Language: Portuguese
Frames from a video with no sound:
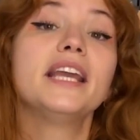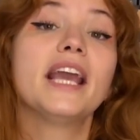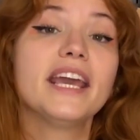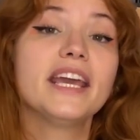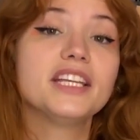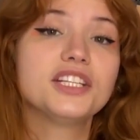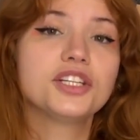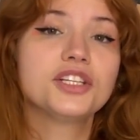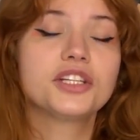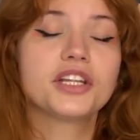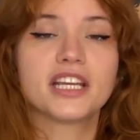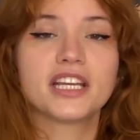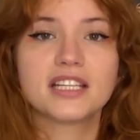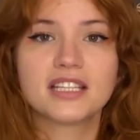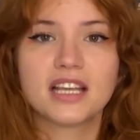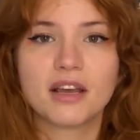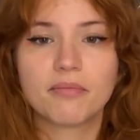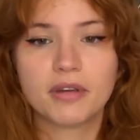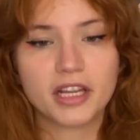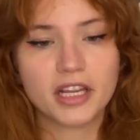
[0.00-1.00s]
aí a gente tem a
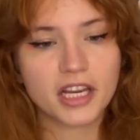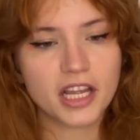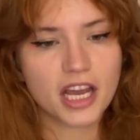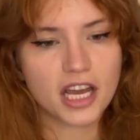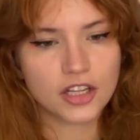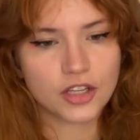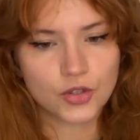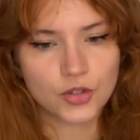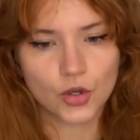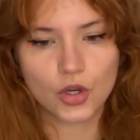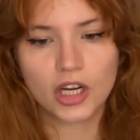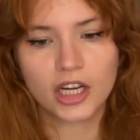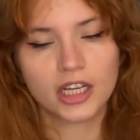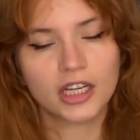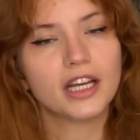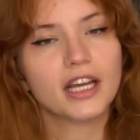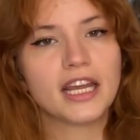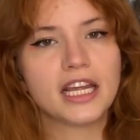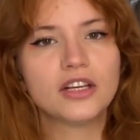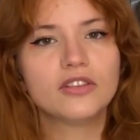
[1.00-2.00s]
Sabine e a
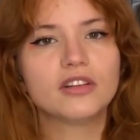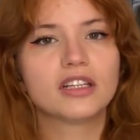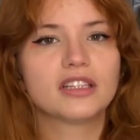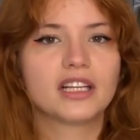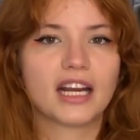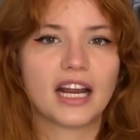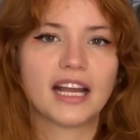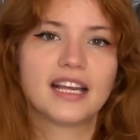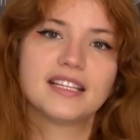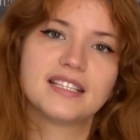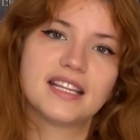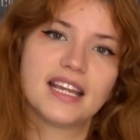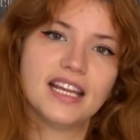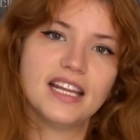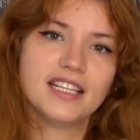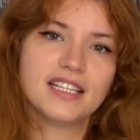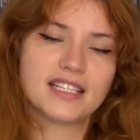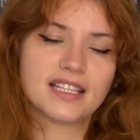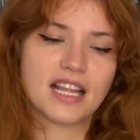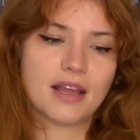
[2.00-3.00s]
Ahsoka indo atrás
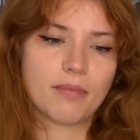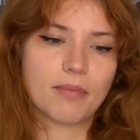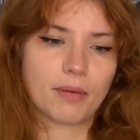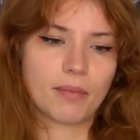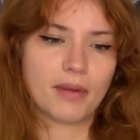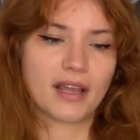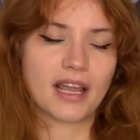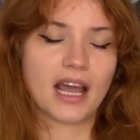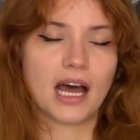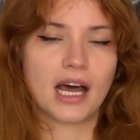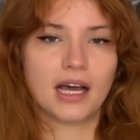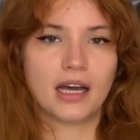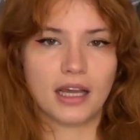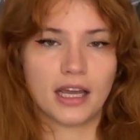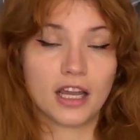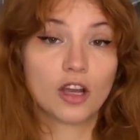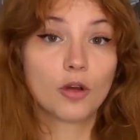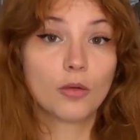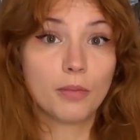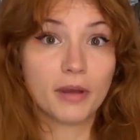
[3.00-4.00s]
deles, né, para pegar,
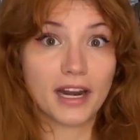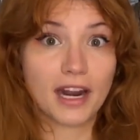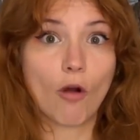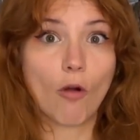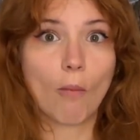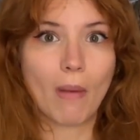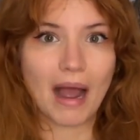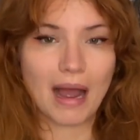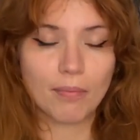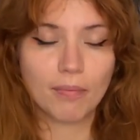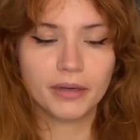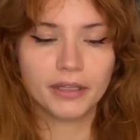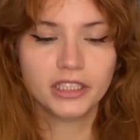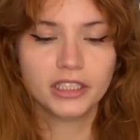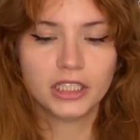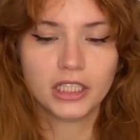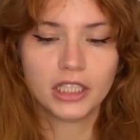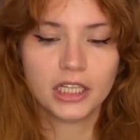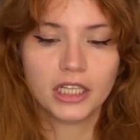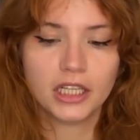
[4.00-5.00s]
recuperar o mapa
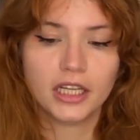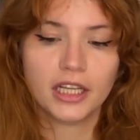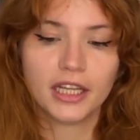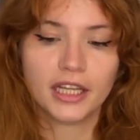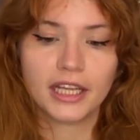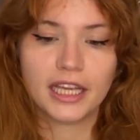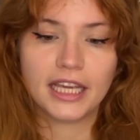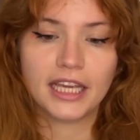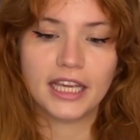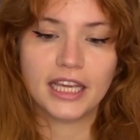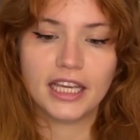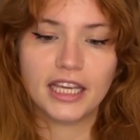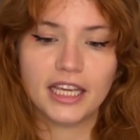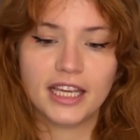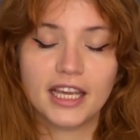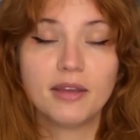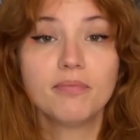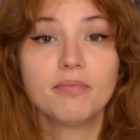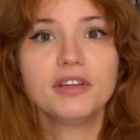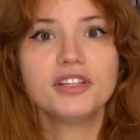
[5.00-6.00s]

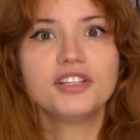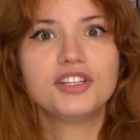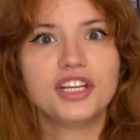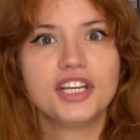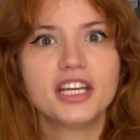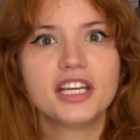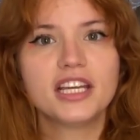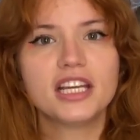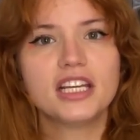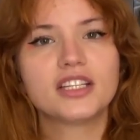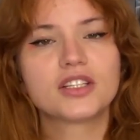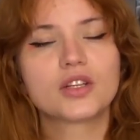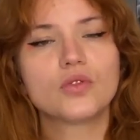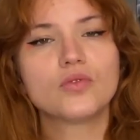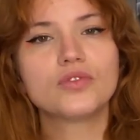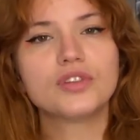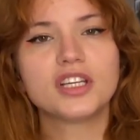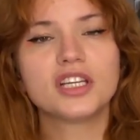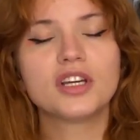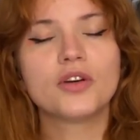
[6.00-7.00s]
e impedir que eles
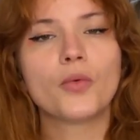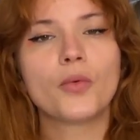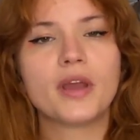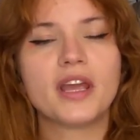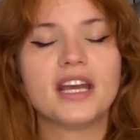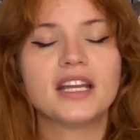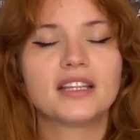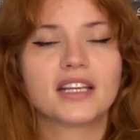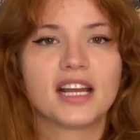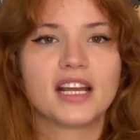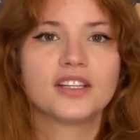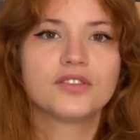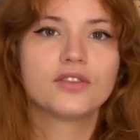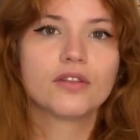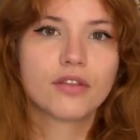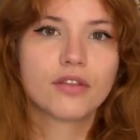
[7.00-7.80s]
consigam ir atrás do